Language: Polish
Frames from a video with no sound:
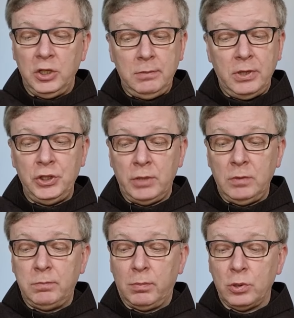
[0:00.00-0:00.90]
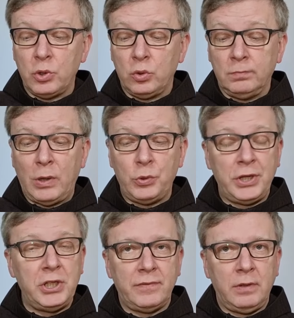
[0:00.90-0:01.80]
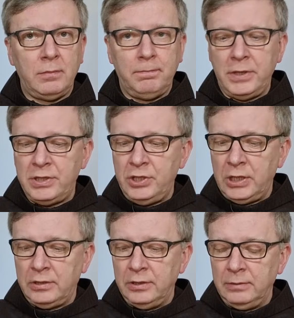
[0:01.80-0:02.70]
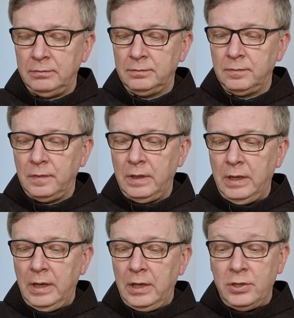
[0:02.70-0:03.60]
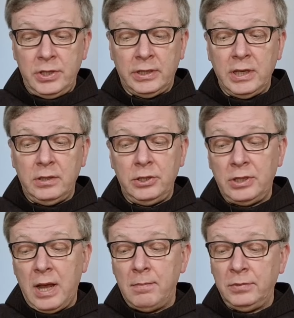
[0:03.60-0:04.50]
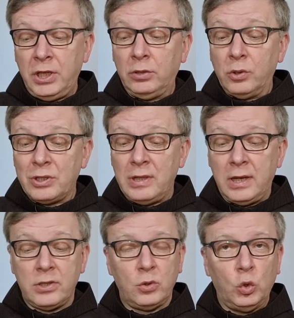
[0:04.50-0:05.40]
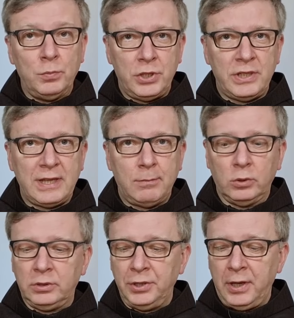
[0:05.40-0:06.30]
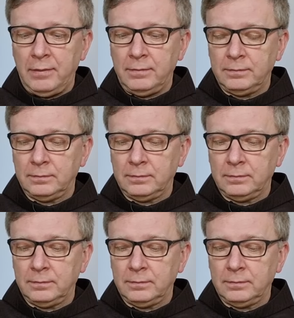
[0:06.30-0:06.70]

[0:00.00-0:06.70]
i będziemy po prostu małżeństwem bezdzietnym że kiedyś tam jedno z nas umrze samotnie.